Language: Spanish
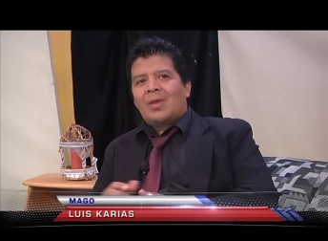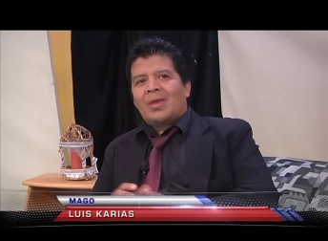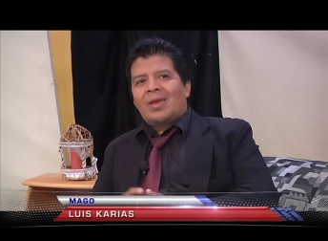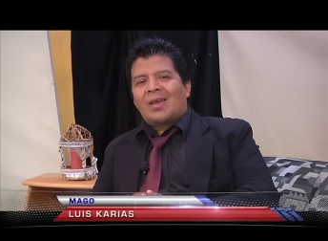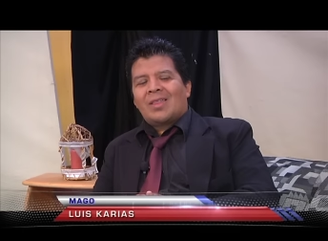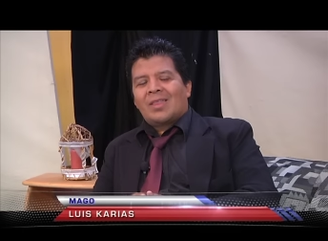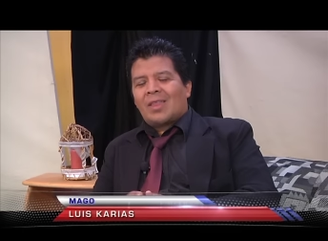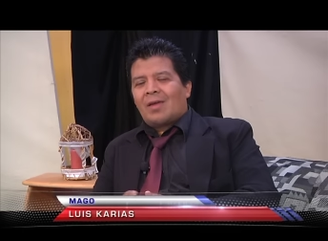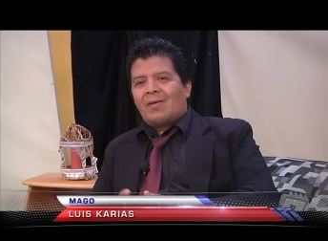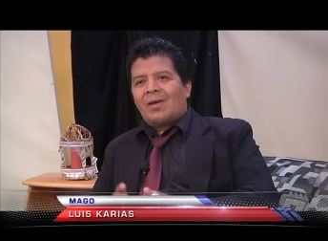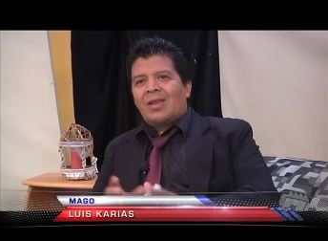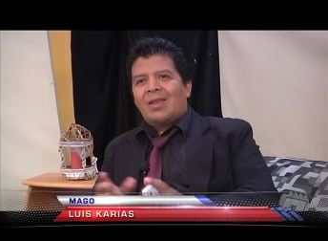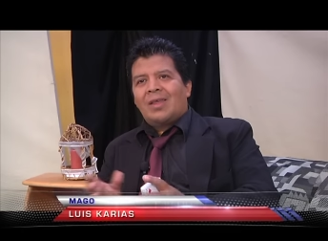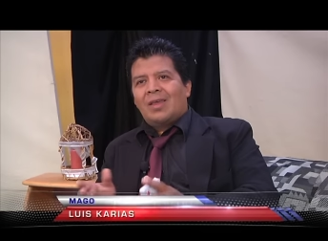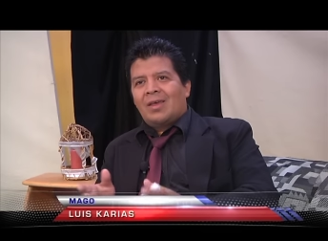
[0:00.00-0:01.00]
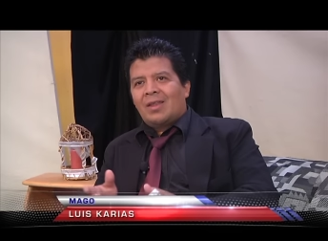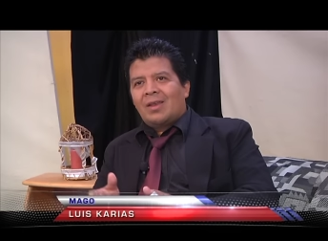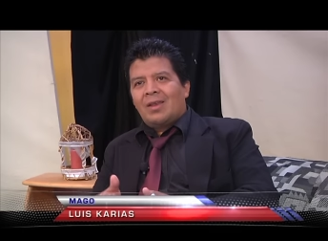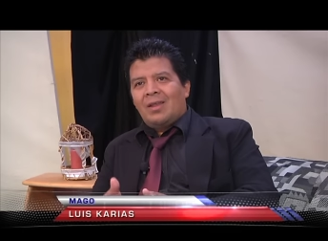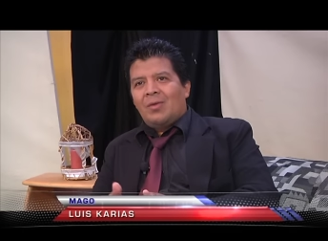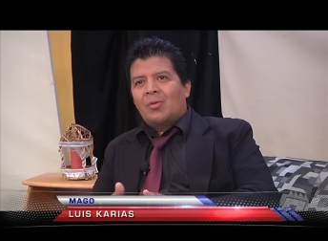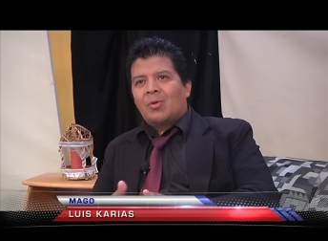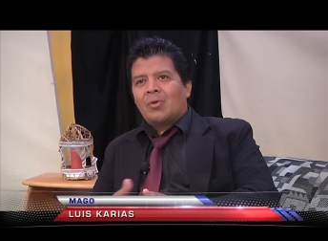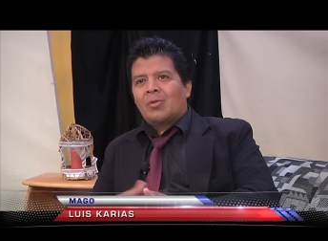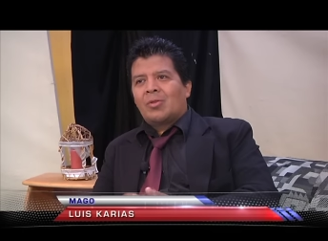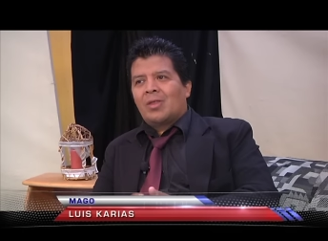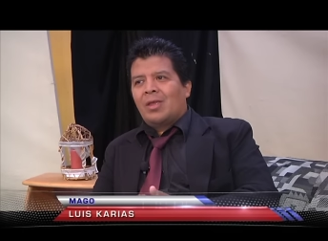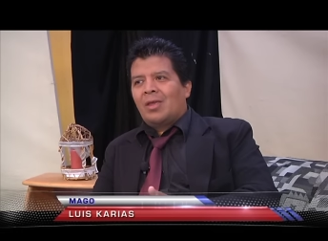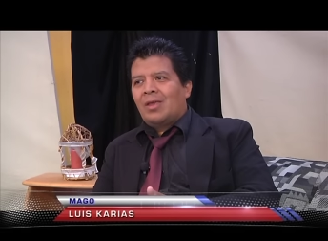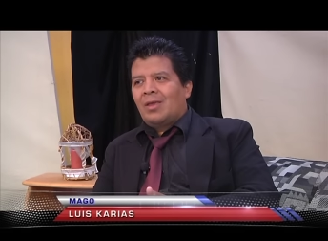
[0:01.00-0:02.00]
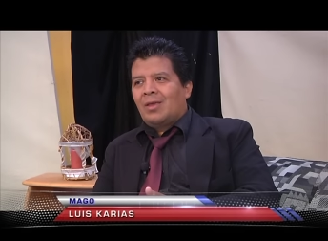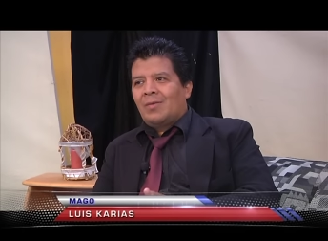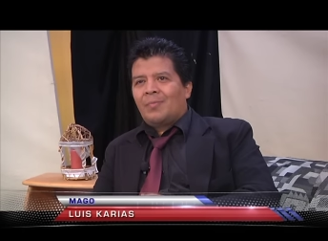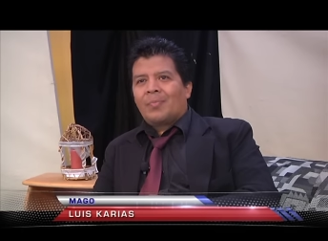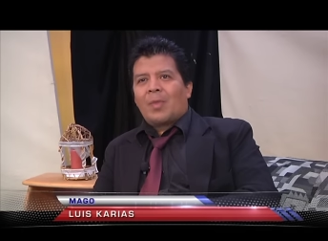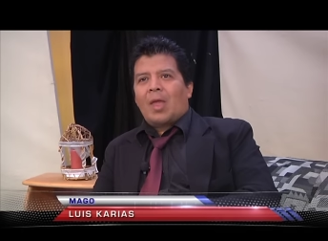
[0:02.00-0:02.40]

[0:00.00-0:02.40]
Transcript: Me encantaba leer libros de,